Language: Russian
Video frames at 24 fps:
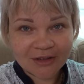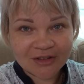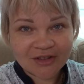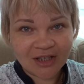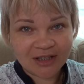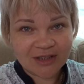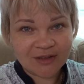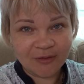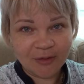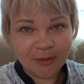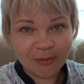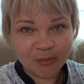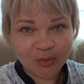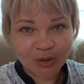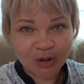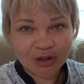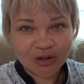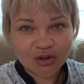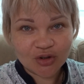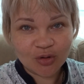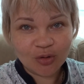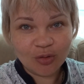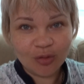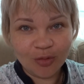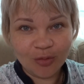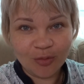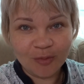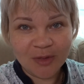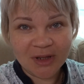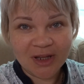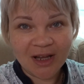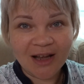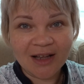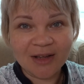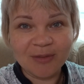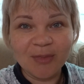Сейчас вам покажу. У
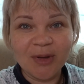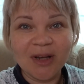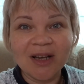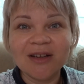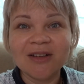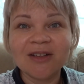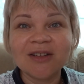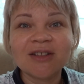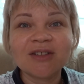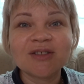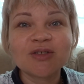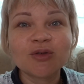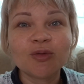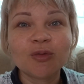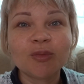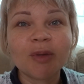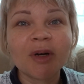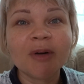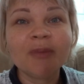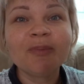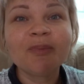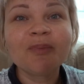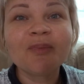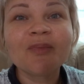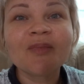меня отбелены зубы.